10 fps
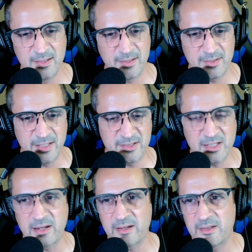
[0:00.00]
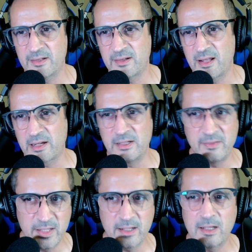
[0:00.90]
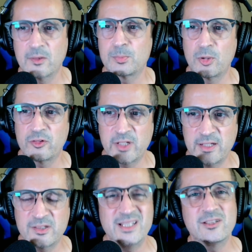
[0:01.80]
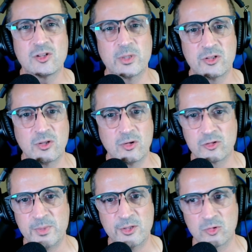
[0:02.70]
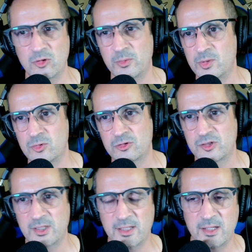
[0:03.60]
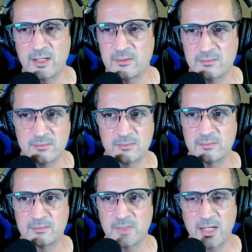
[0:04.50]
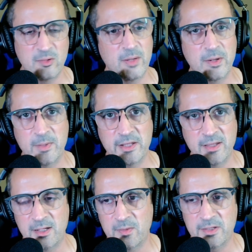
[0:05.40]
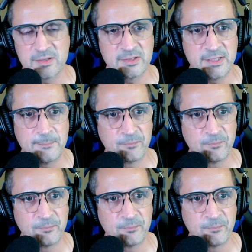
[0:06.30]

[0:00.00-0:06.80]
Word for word: Tenías que, reiniciar cada dos por tres y sobre todo los virus. Los virus eran, eran una barbaridad, la verdad es que sí.